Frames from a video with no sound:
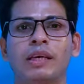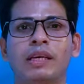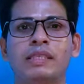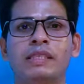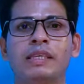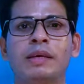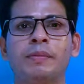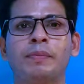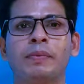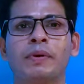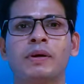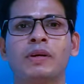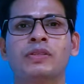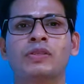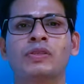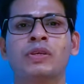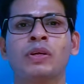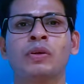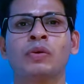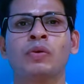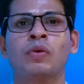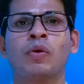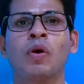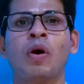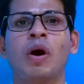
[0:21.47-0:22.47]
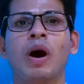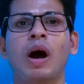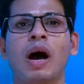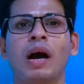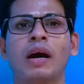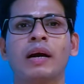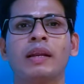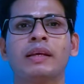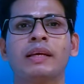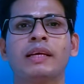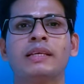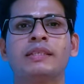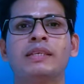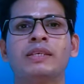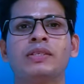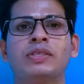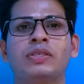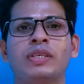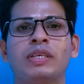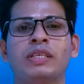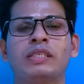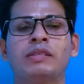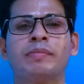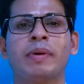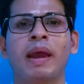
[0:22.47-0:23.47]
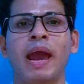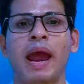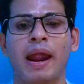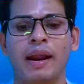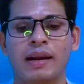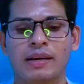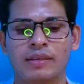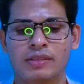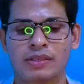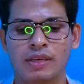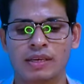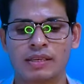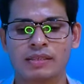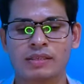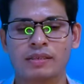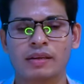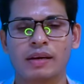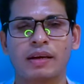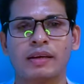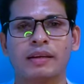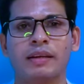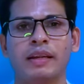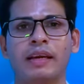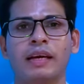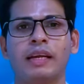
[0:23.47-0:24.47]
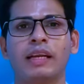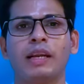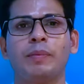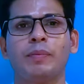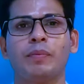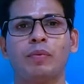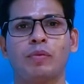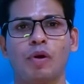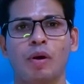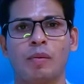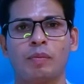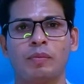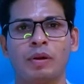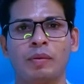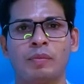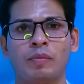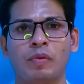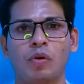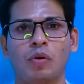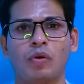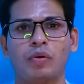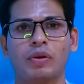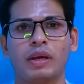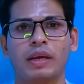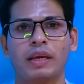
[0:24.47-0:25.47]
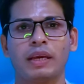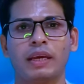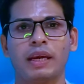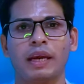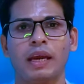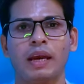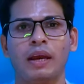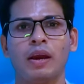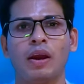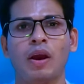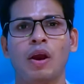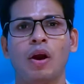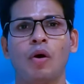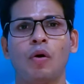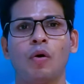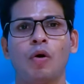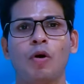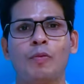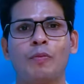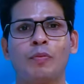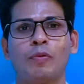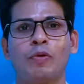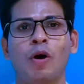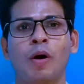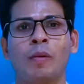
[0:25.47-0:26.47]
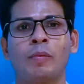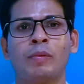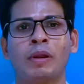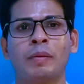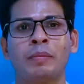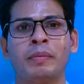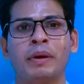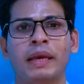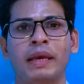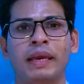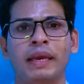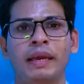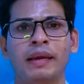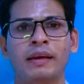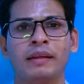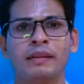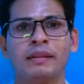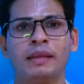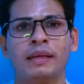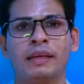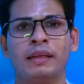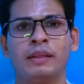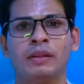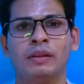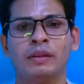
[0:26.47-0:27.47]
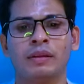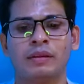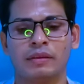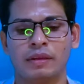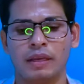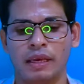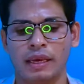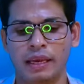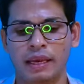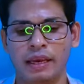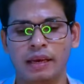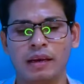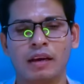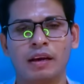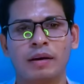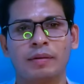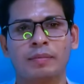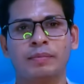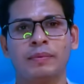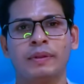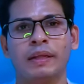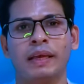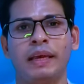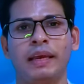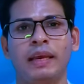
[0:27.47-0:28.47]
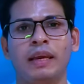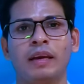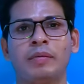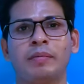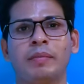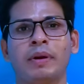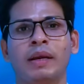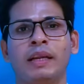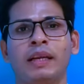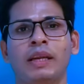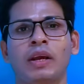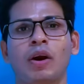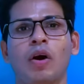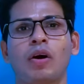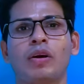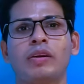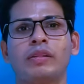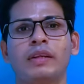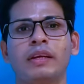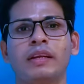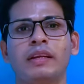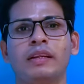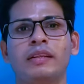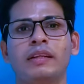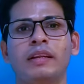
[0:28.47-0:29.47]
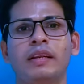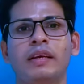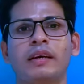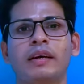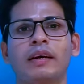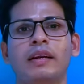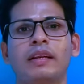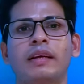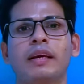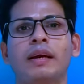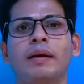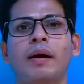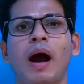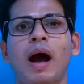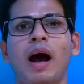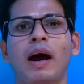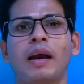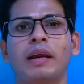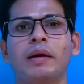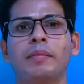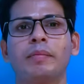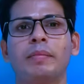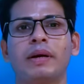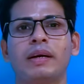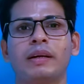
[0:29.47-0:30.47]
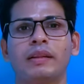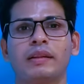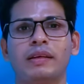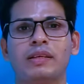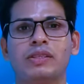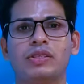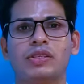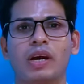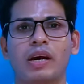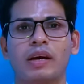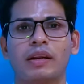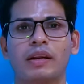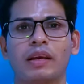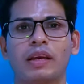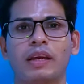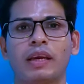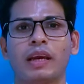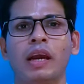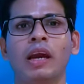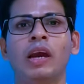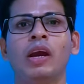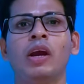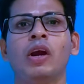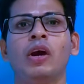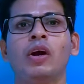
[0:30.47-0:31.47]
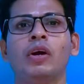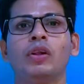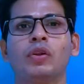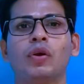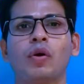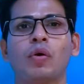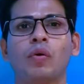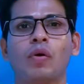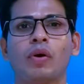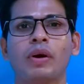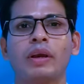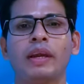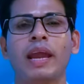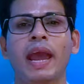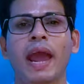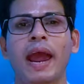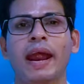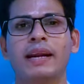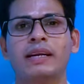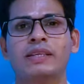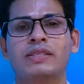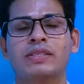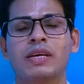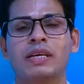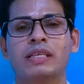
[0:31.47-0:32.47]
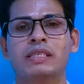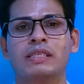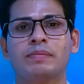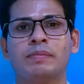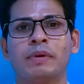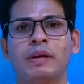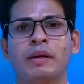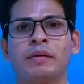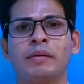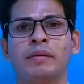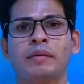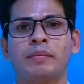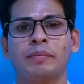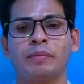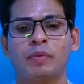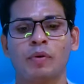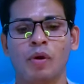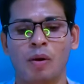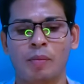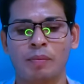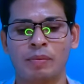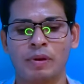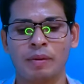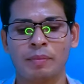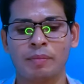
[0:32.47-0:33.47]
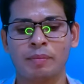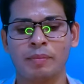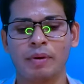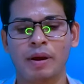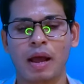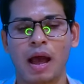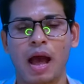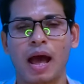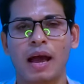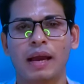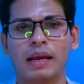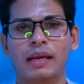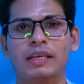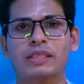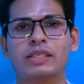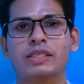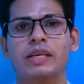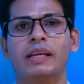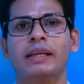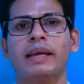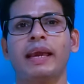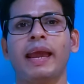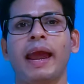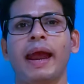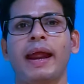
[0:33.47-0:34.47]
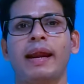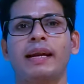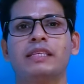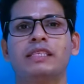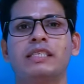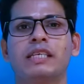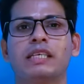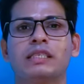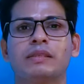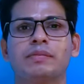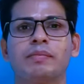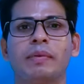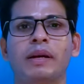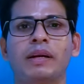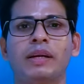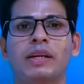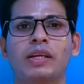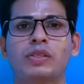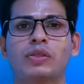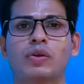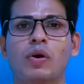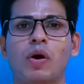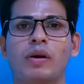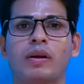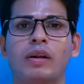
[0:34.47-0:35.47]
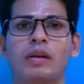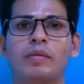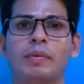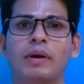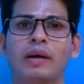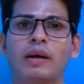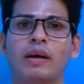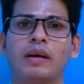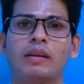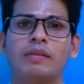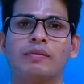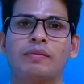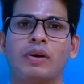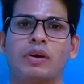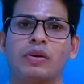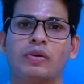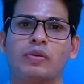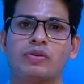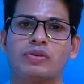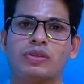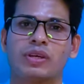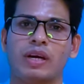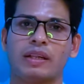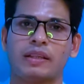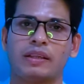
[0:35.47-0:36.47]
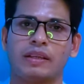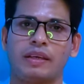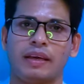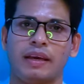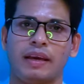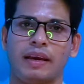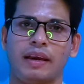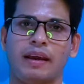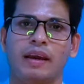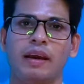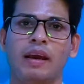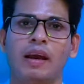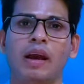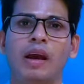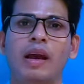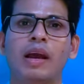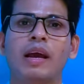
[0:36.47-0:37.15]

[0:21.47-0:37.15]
किसी पर्सन को अगर किसी चीज में एडजस्ट करने के लिए प्रॉब्लम हो रही है वो प्रॉब्लम एक दिन एक हफ्ते एक महीने और धीरे धीरे करके आगे बढ़ती जा रही है तो वही एडजस्टमेंट प्रॉब्लम आगे चल के एडजस्टमेंट डिसऑर्डर में कन्वर्ट हो जाती है